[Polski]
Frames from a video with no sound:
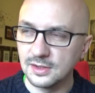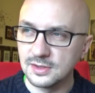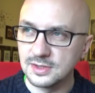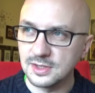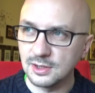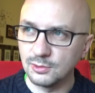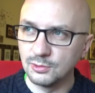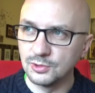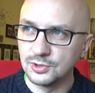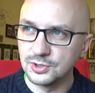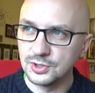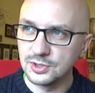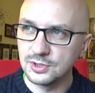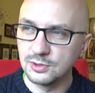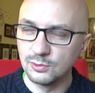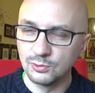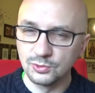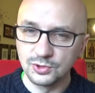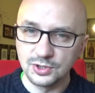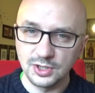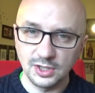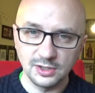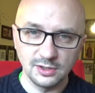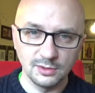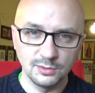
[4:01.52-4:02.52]
całe życie
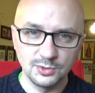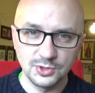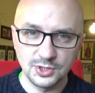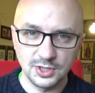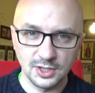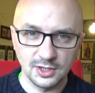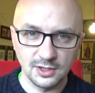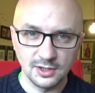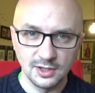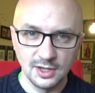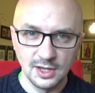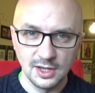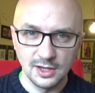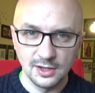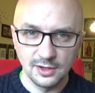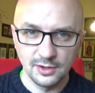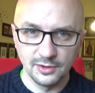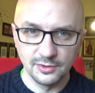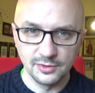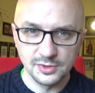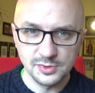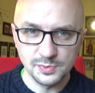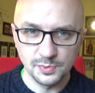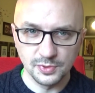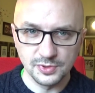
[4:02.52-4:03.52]
uczeniem się
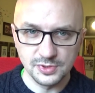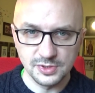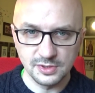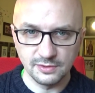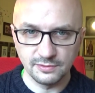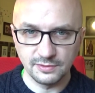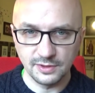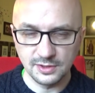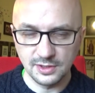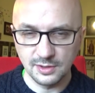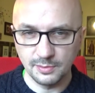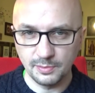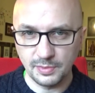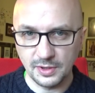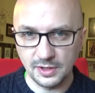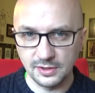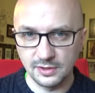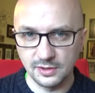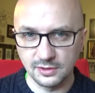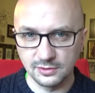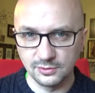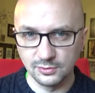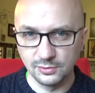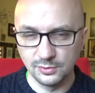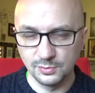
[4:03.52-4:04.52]
rozpoznawania
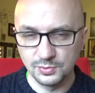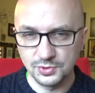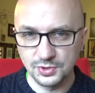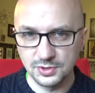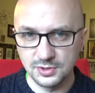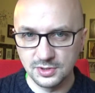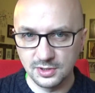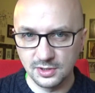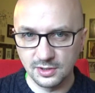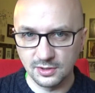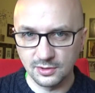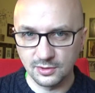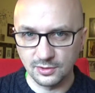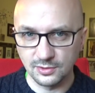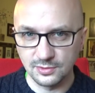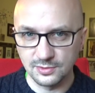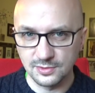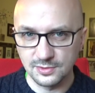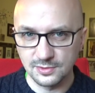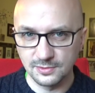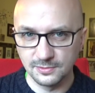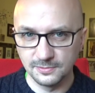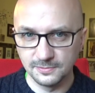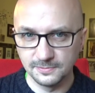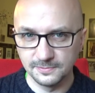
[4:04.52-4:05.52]
Pana, który przyjdzie na
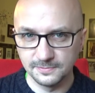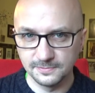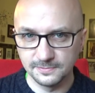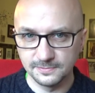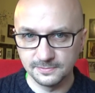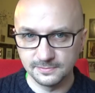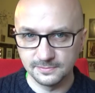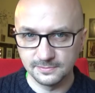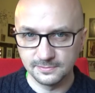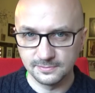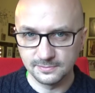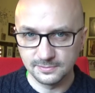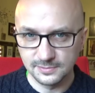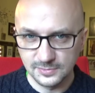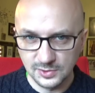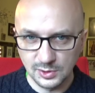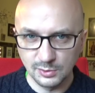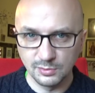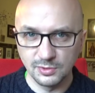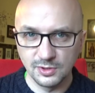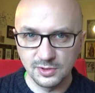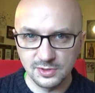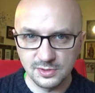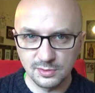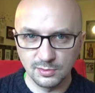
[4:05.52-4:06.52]
końcu.
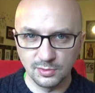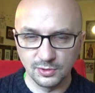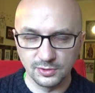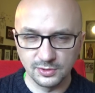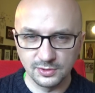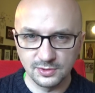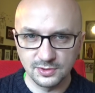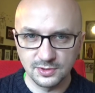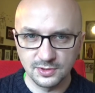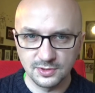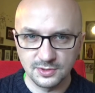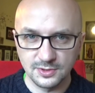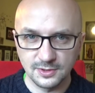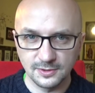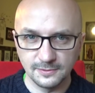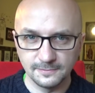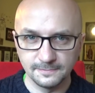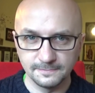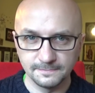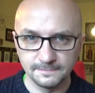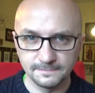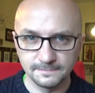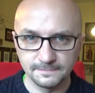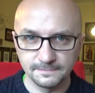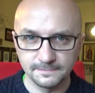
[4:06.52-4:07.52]
Dobrej soboty
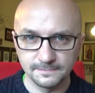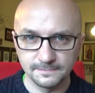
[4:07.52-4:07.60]
życzę.